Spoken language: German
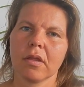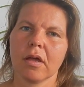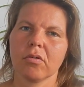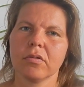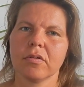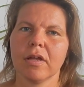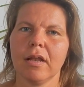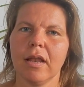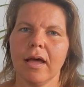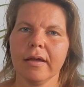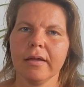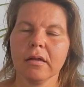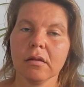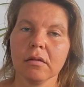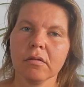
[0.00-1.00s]
darunter
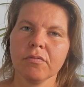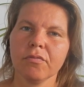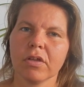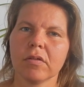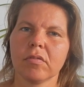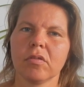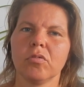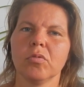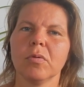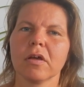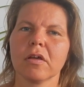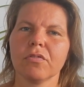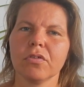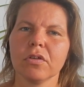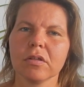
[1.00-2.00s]
leiden, wenn sie
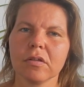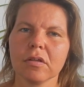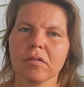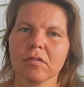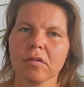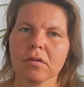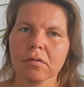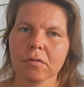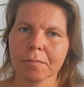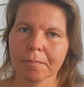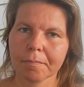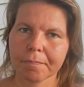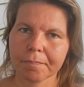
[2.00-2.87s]
übergewichtig sind.